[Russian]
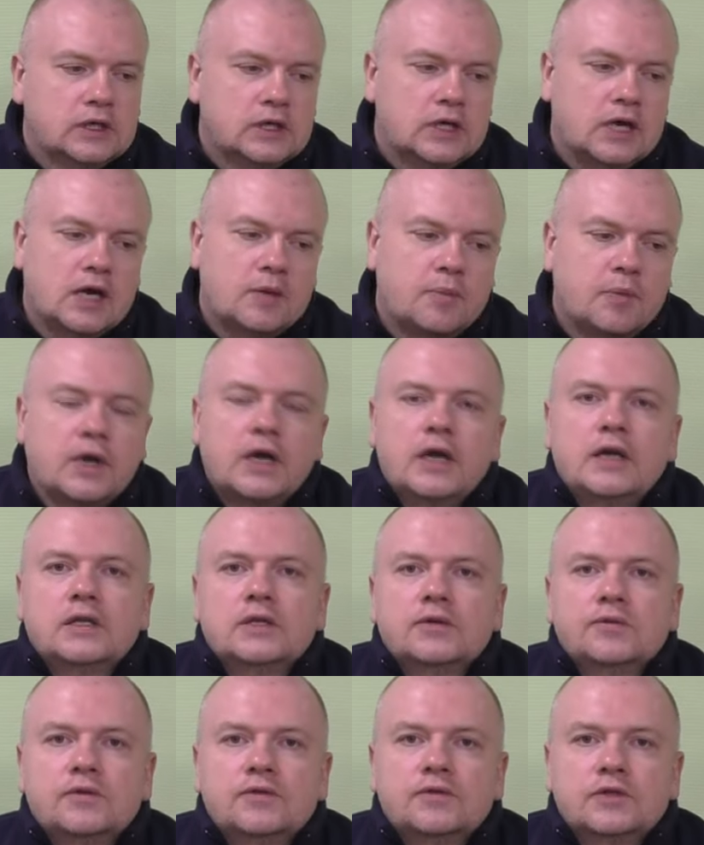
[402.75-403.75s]
как правильно
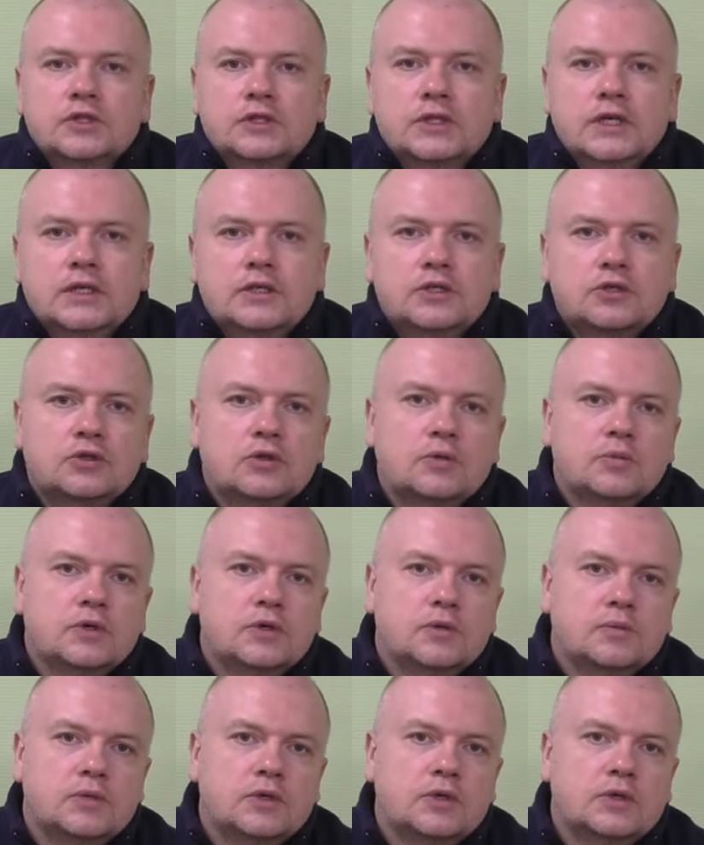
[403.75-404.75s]
его вязать,
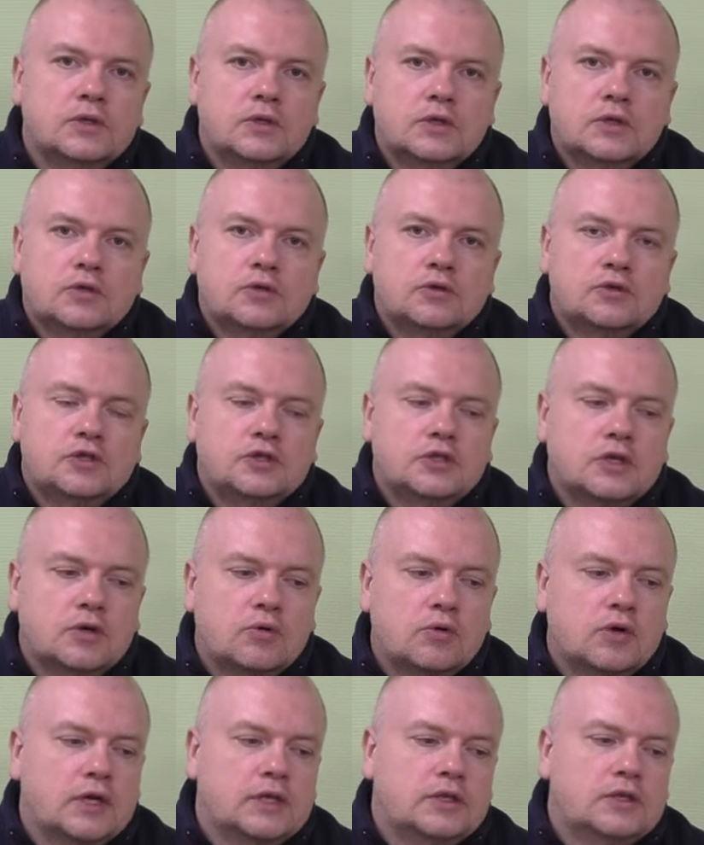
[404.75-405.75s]
чтобы был очень
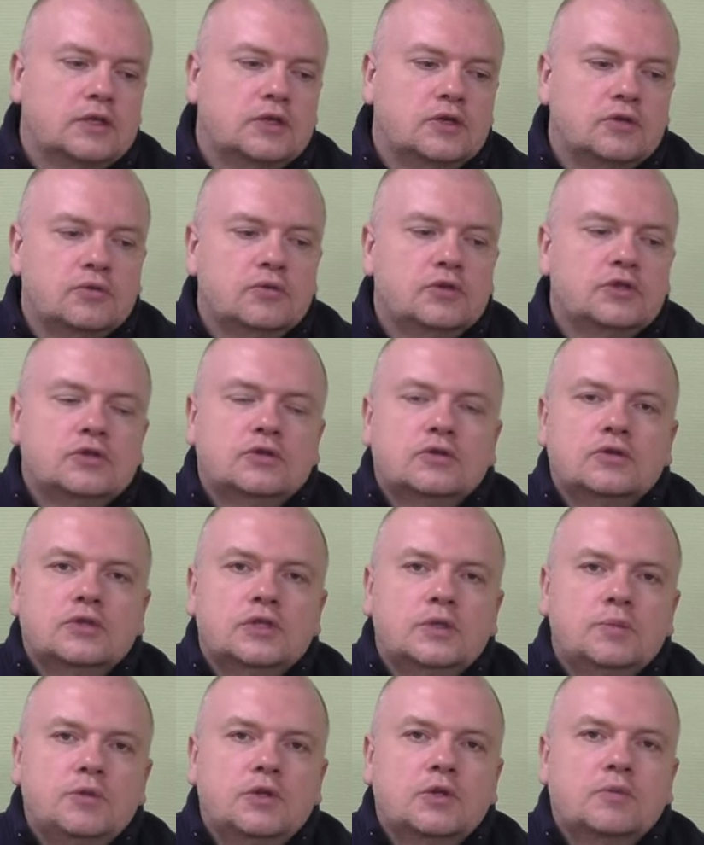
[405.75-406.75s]
аккуратненький узел, он
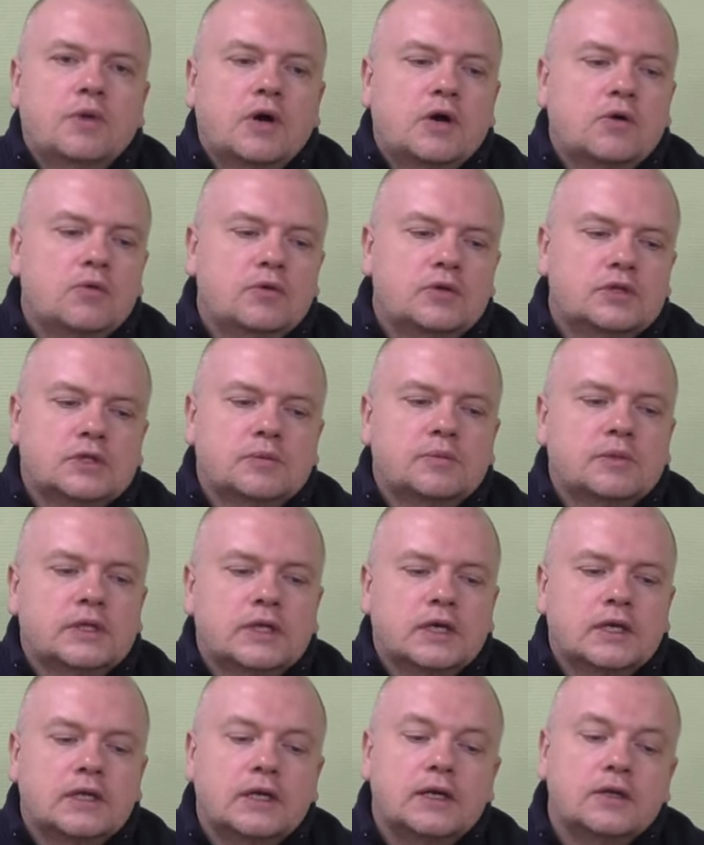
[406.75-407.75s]
не бил по кольцам и
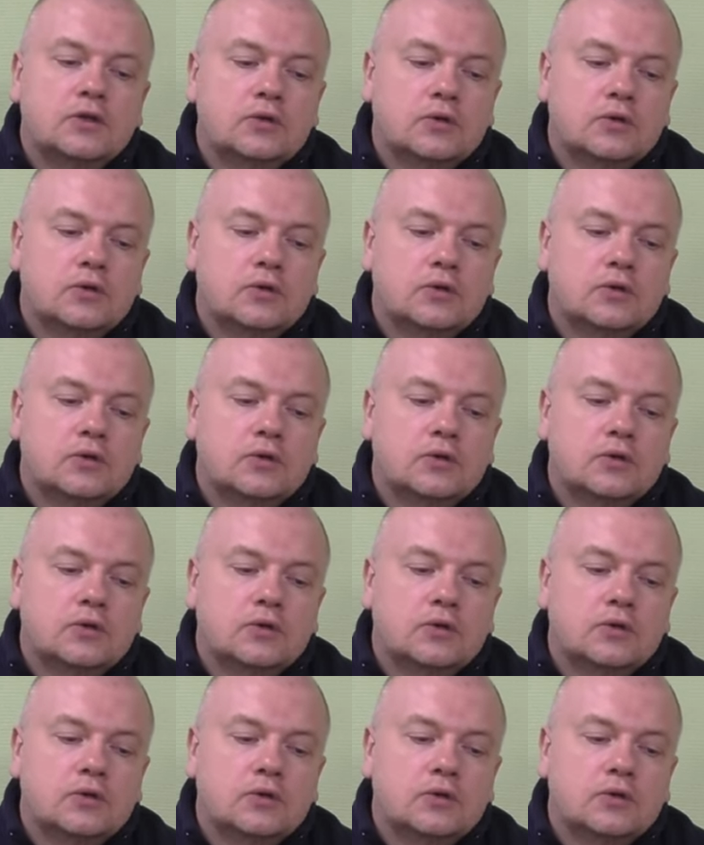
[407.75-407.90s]
так далее.